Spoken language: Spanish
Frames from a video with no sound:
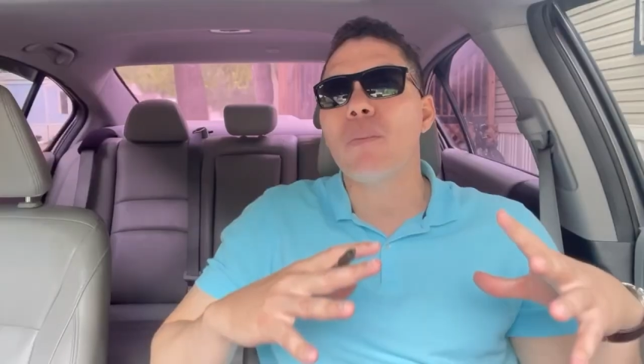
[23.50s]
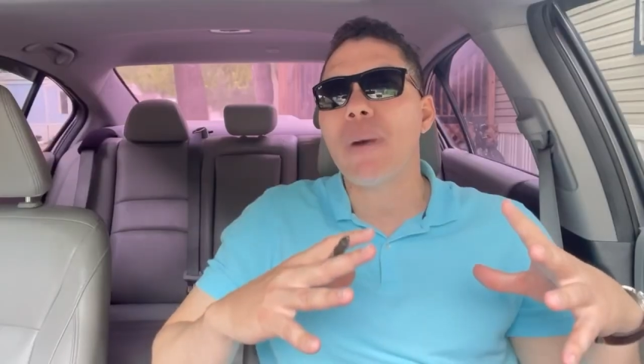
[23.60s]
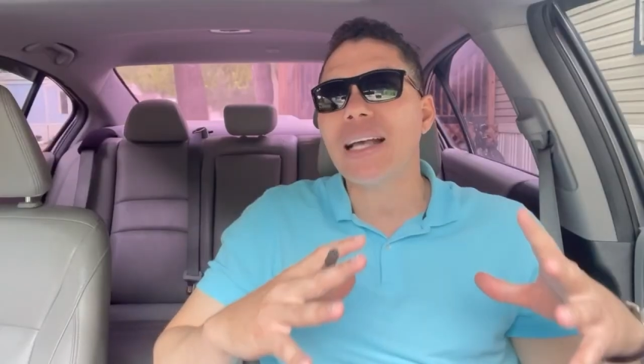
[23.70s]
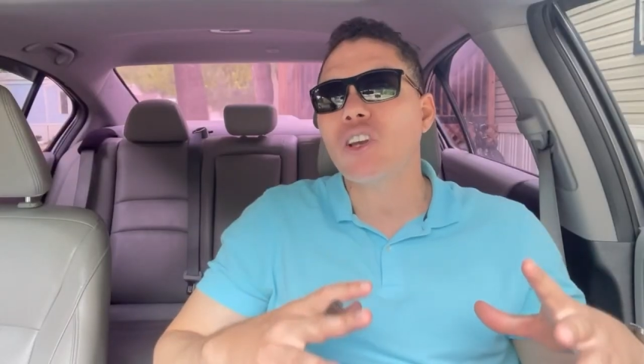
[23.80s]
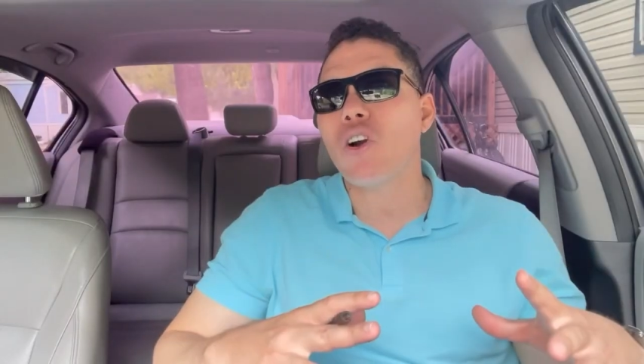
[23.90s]

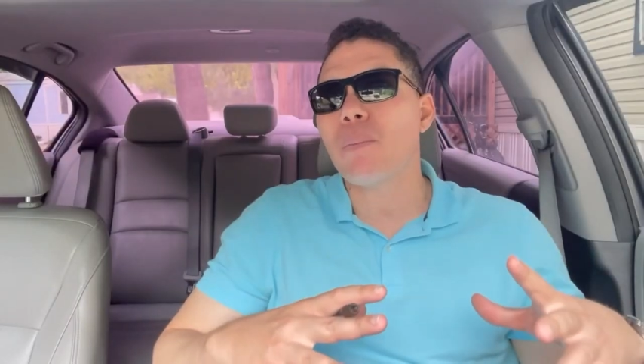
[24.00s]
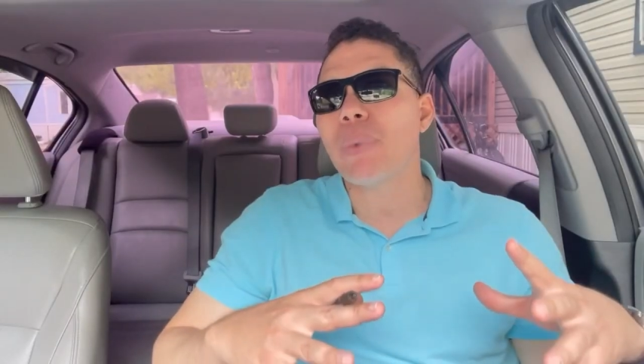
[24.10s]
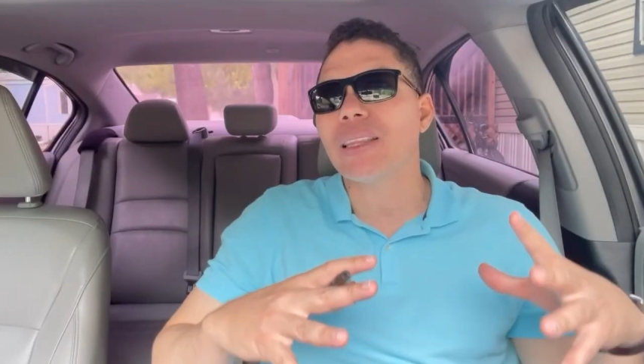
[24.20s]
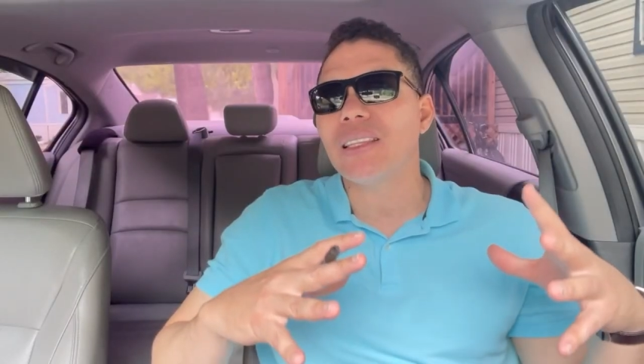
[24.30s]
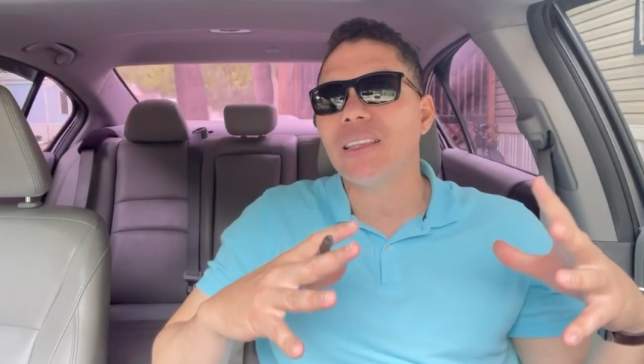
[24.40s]
más
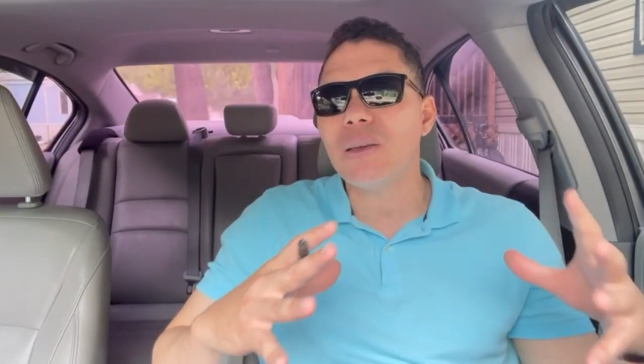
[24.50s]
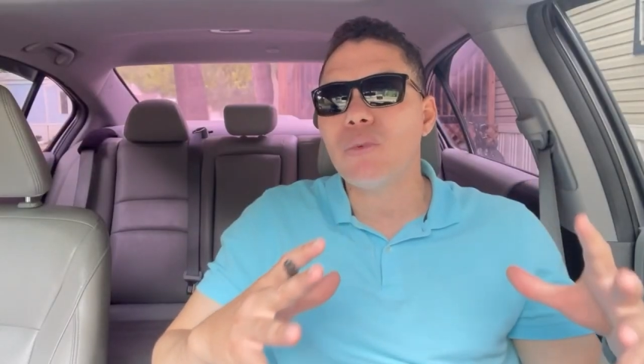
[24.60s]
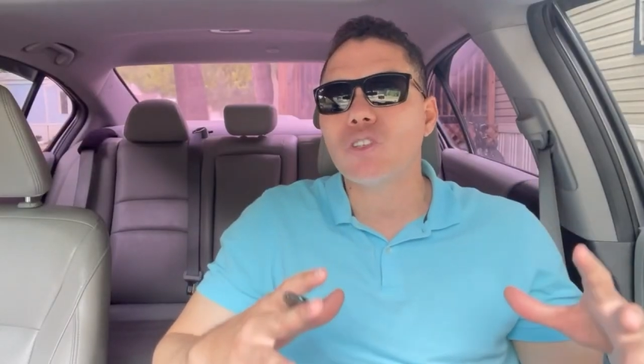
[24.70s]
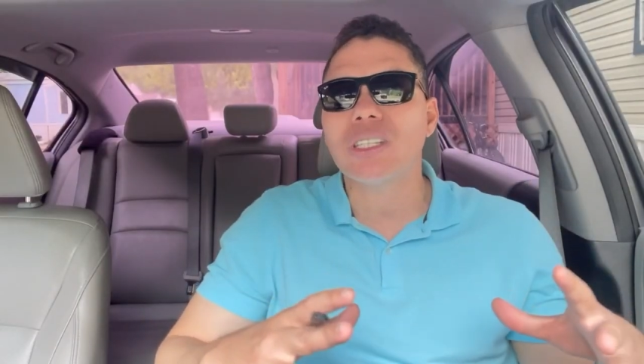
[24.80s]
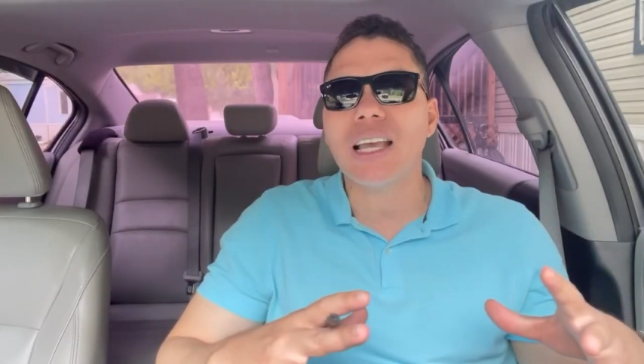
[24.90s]

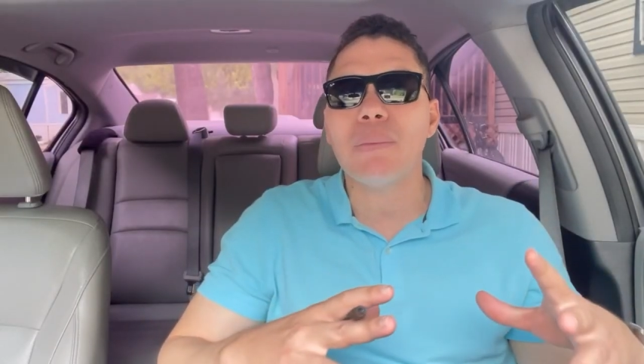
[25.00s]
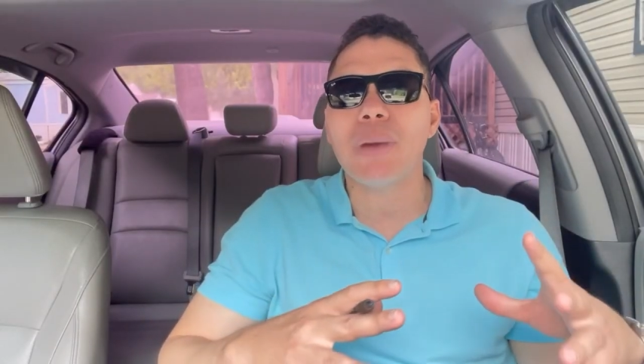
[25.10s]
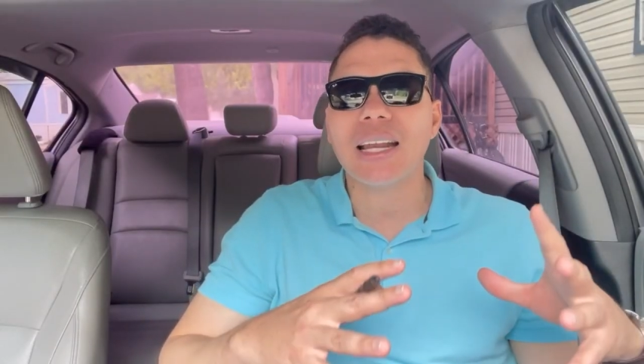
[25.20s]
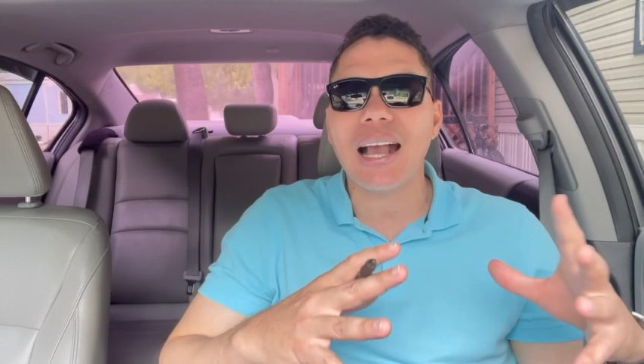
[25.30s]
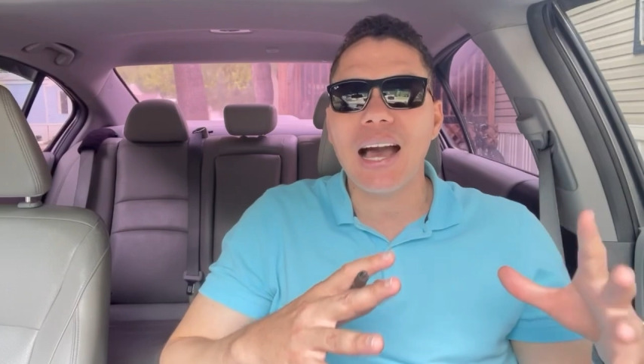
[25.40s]
competitivos del
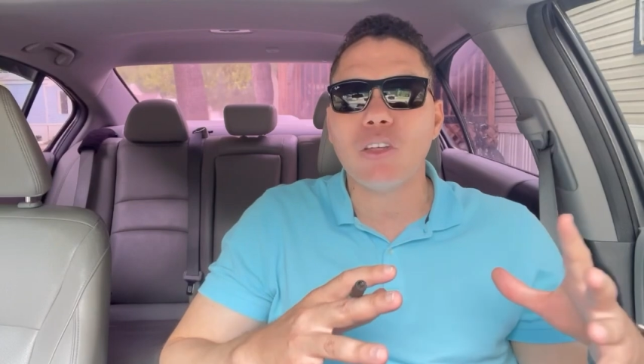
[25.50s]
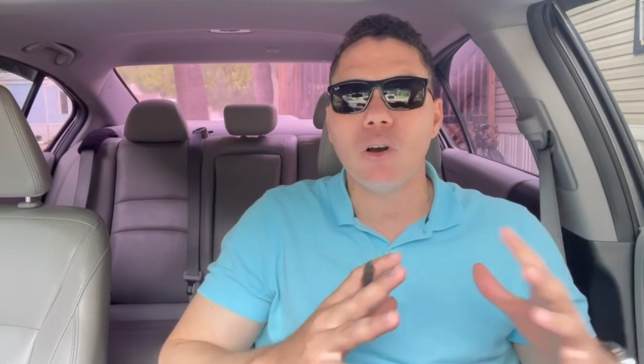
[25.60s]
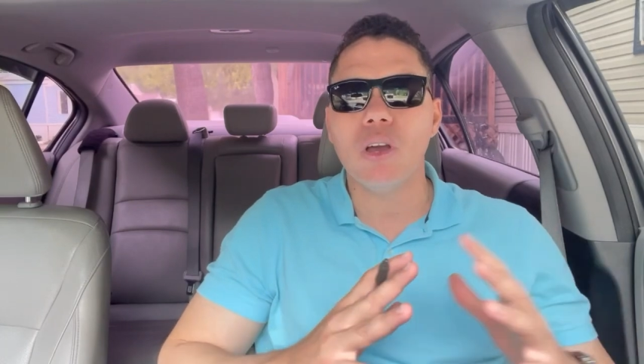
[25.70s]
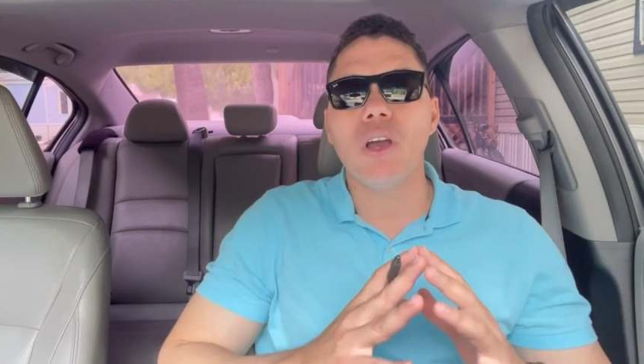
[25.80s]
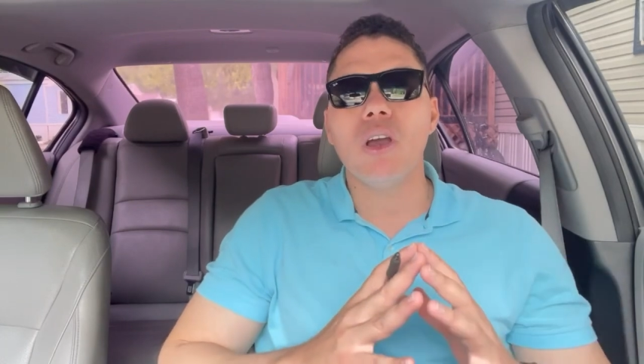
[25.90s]
mercado.